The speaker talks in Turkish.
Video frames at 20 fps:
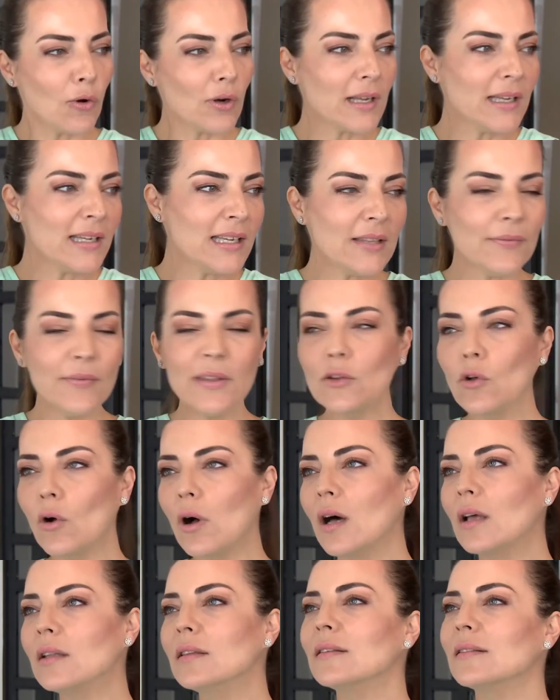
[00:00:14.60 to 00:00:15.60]
Organik ve
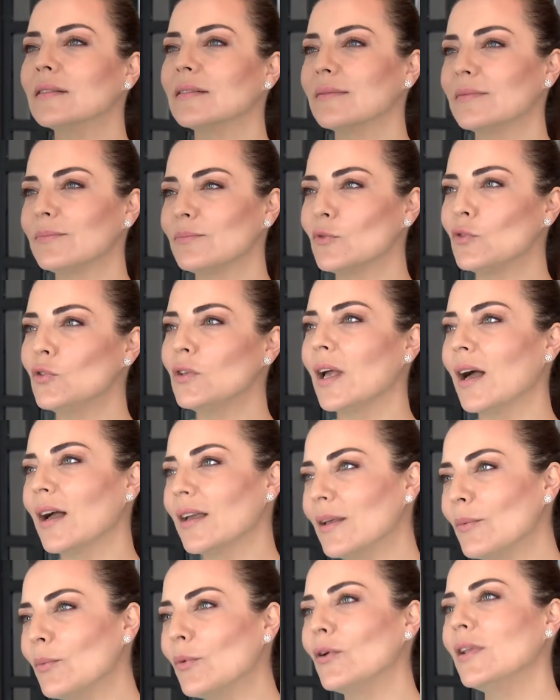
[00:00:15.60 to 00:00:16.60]
doğal
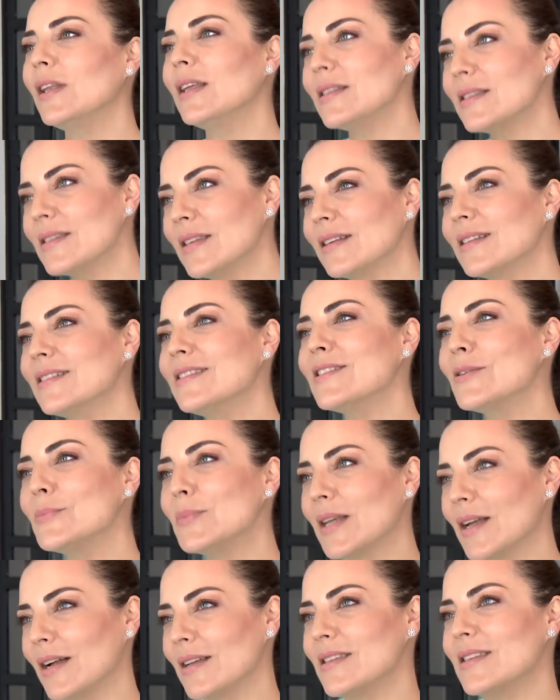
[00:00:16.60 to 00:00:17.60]
dünyaya böyle
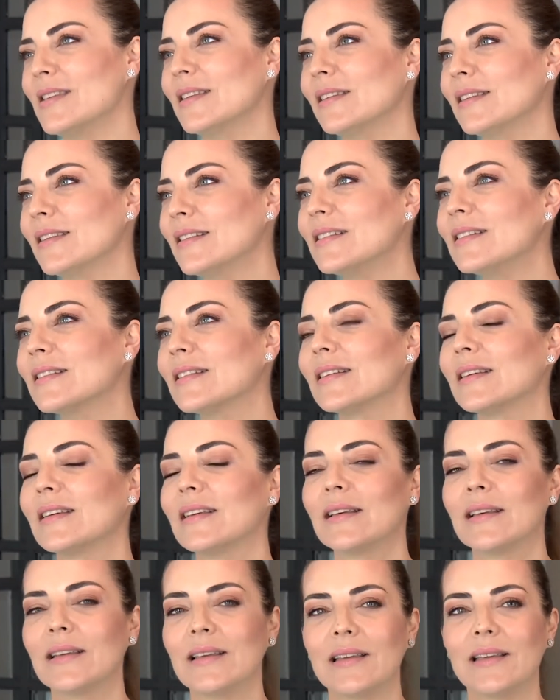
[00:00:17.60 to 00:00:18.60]
sarınca birkaç yıldır
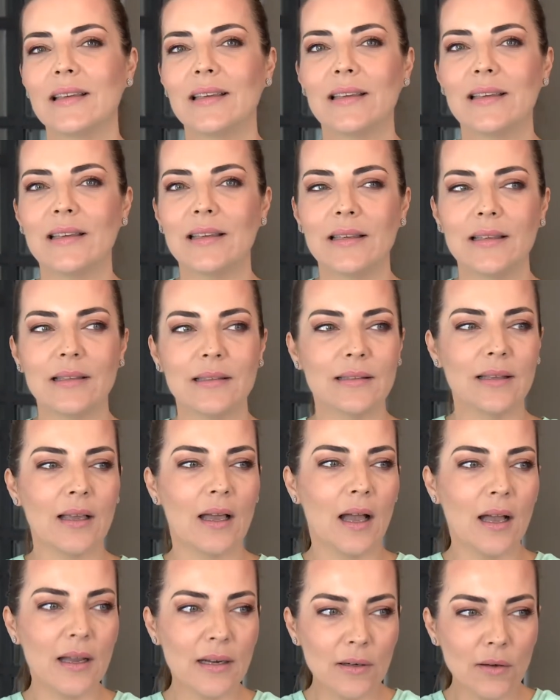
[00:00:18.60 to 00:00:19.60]
e,
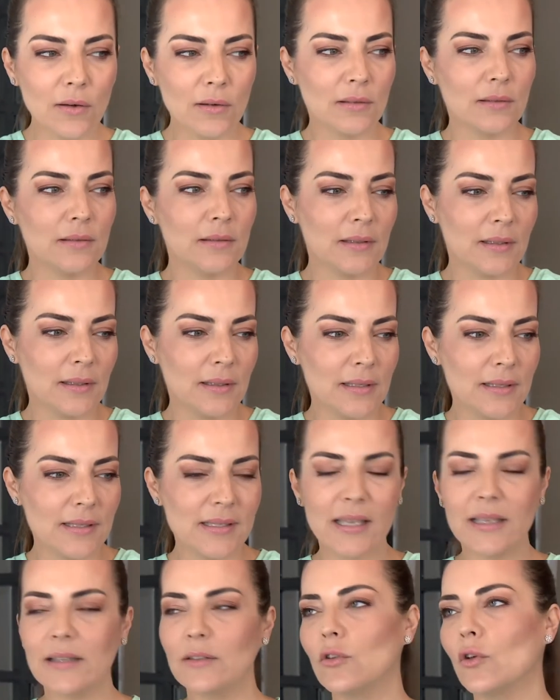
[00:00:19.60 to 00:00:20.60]
her e,
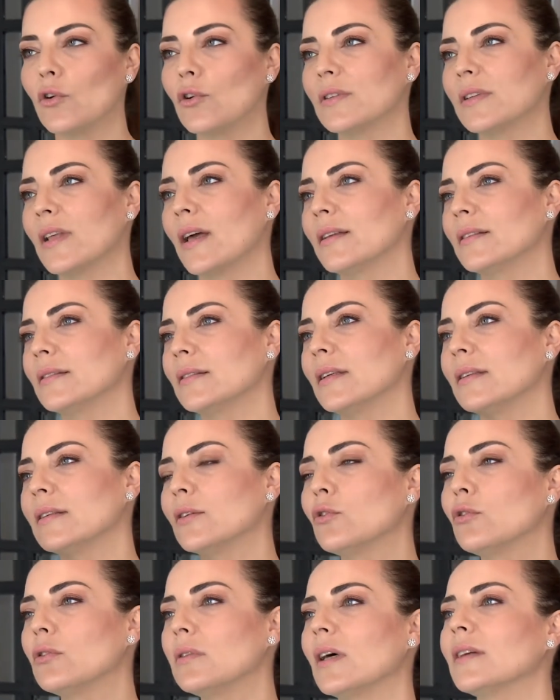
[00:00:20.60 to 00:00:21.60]
sektörden ya
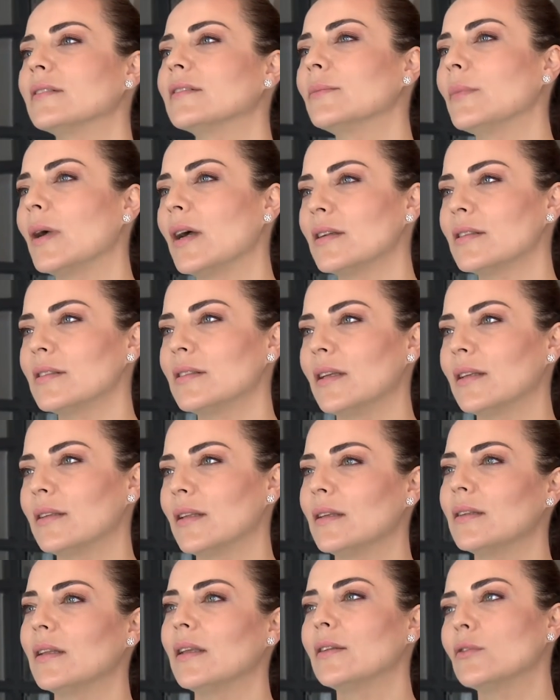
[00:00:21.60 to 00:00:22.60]
da kullandığım her
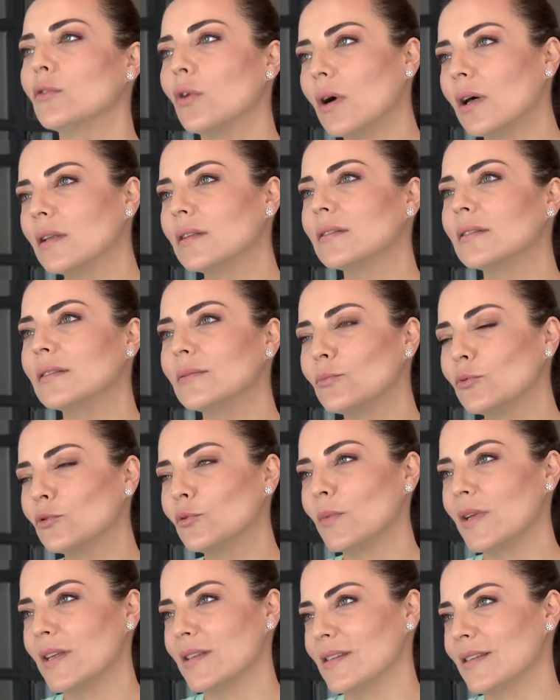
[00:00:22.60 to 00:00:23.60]
şeyden en doğalını
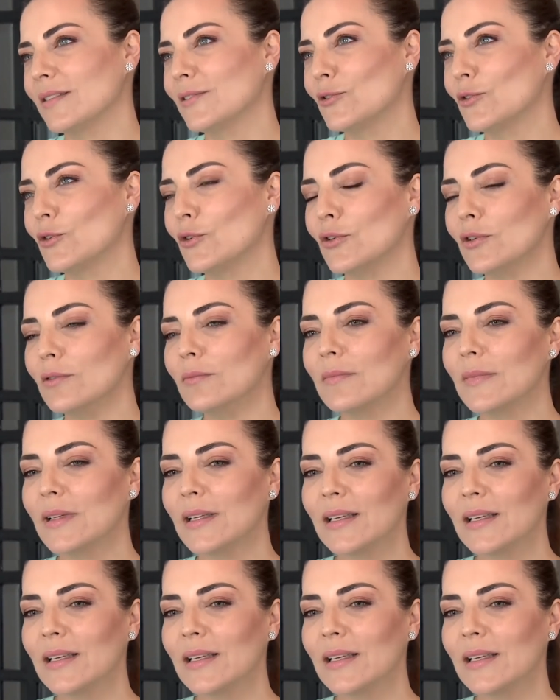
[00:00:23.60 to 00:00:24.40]
bulmaya çalışıyorum.